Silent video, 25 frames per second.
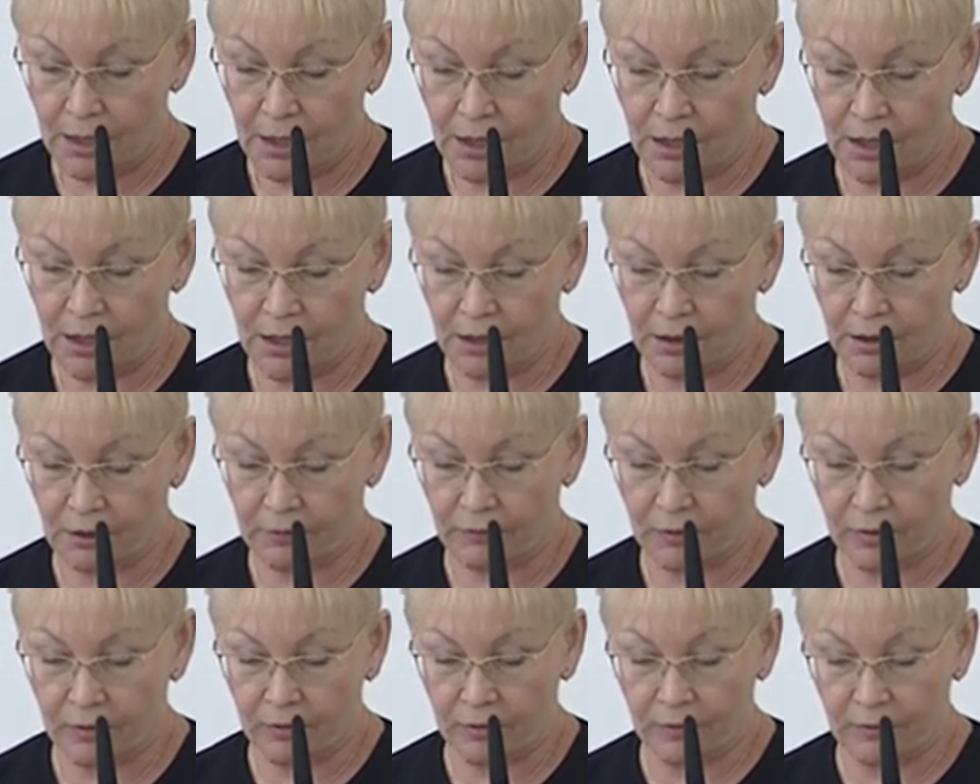
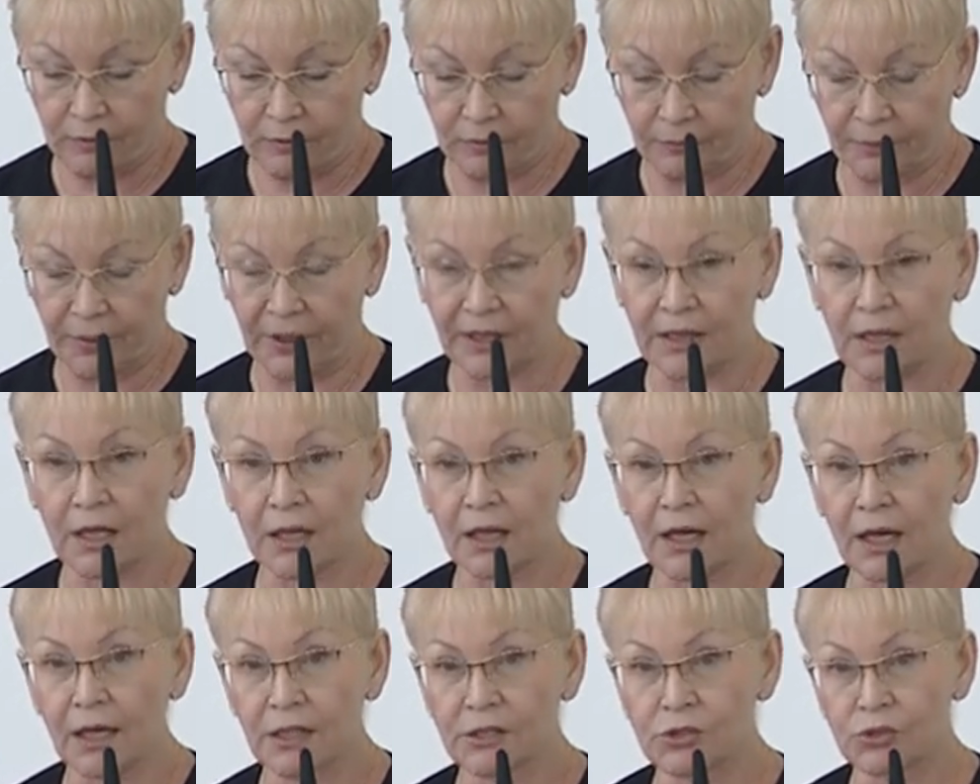Э,
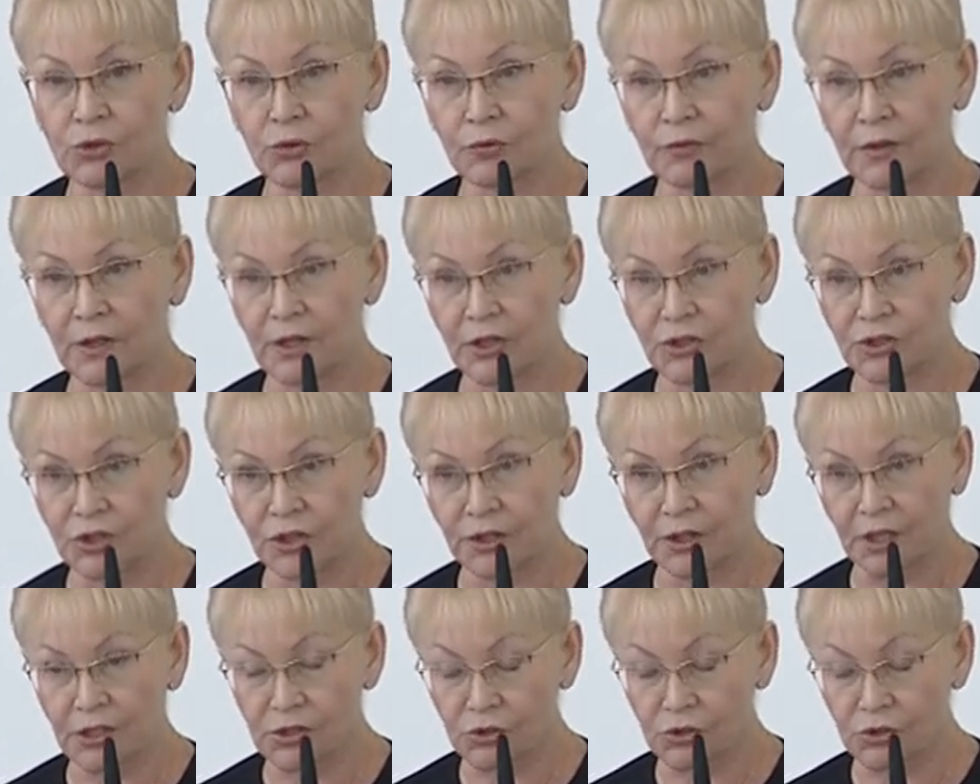Предлагается увеличить